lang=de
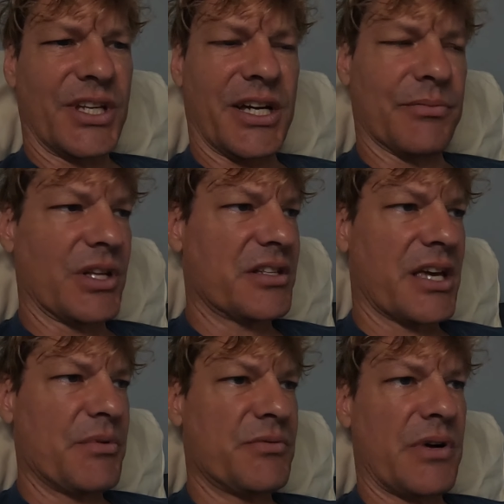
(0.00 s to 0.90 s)
Ähm, das
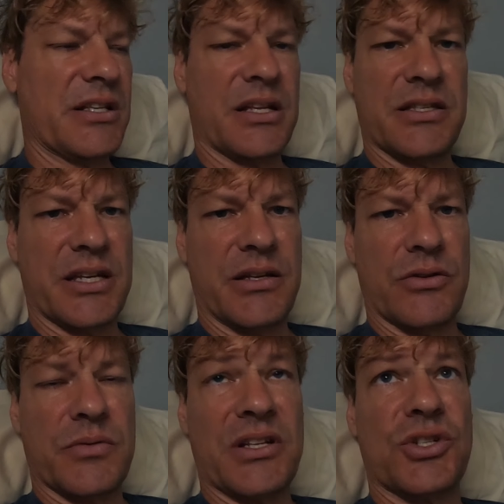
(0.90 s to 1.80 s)
gebe ich halt dann
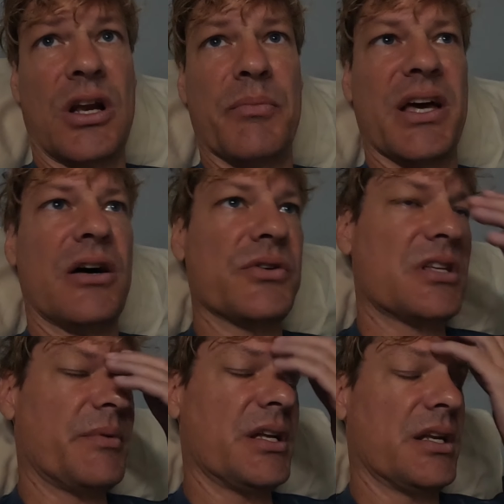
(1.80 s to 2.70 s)
10, 20 Dollar mehr
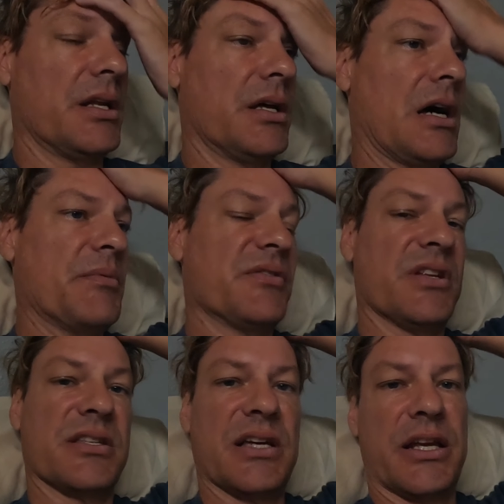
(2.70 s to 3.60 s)
aus, aber dann äh, habe ich
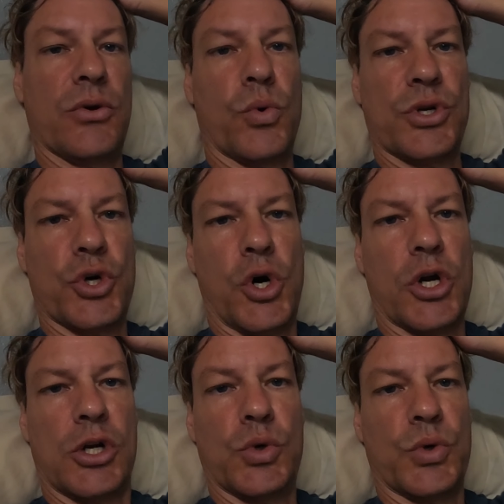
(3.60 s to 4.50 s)
wenigstens einen ohne
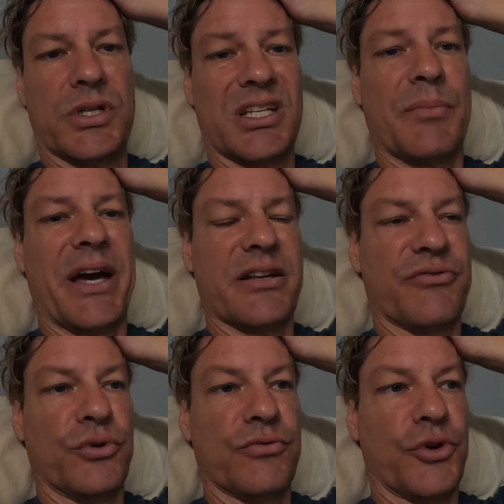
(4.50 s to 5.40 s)
Kordel. Und ich habe einen
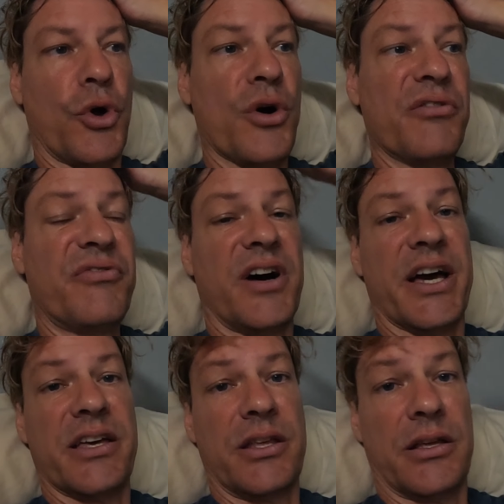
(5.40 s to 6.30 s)
gefunden von
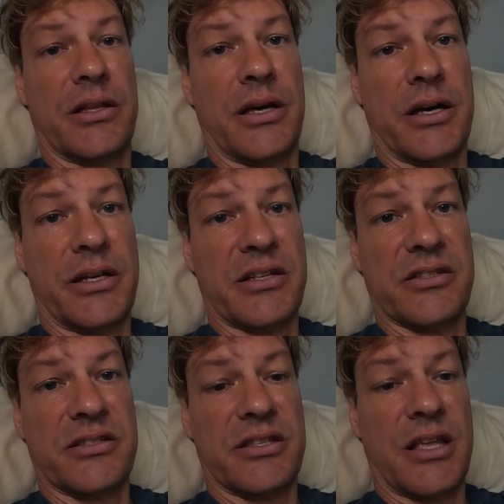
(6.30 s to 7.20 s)
Eufy. Äh,
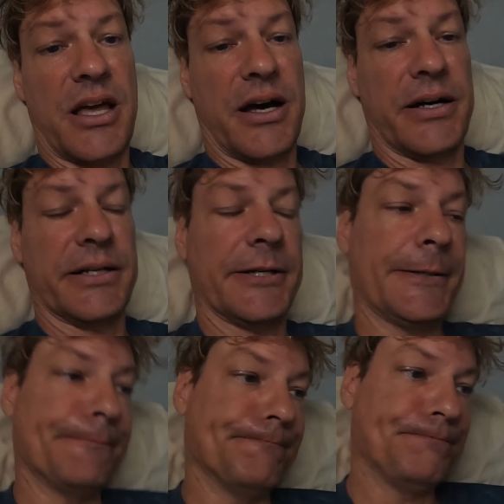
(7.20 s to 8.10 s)
das ist
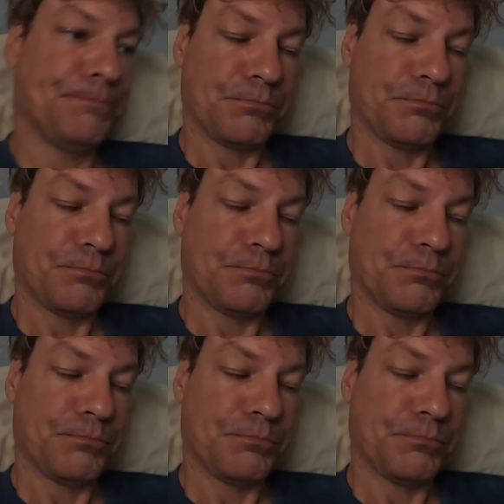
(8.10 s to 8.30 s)
der ähm,